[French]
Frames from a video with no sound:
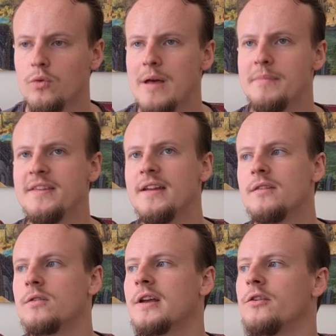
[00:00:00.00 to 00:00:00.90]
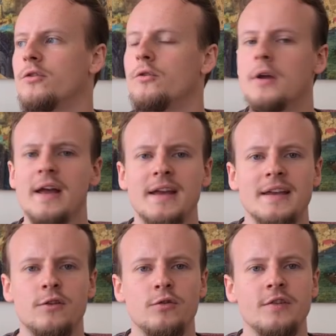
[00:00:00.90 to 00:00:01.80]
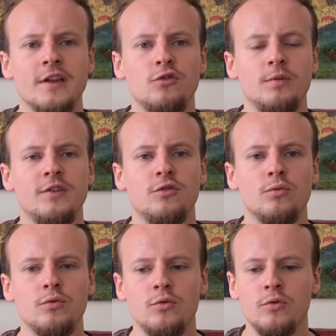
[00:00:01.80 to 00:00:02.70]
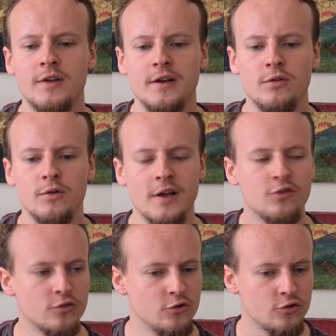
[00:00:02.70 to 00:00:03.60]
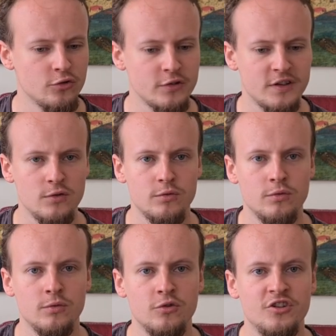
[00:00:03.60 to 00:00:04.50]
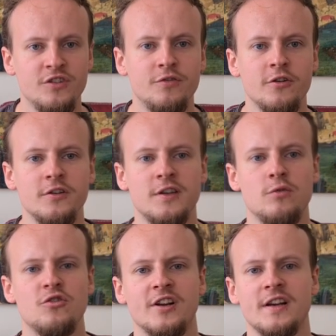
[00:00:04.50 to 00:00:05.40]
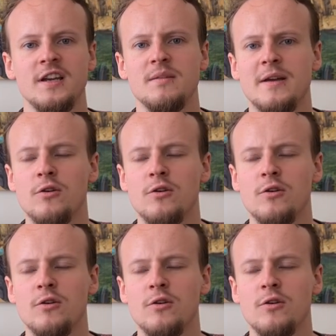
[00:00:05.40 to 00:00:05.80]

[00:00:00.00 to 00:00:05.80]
on a peut-être quelques, quelques intuitions, quelques, quelque chose qui nous chiffonne, qui nous chagrine, mais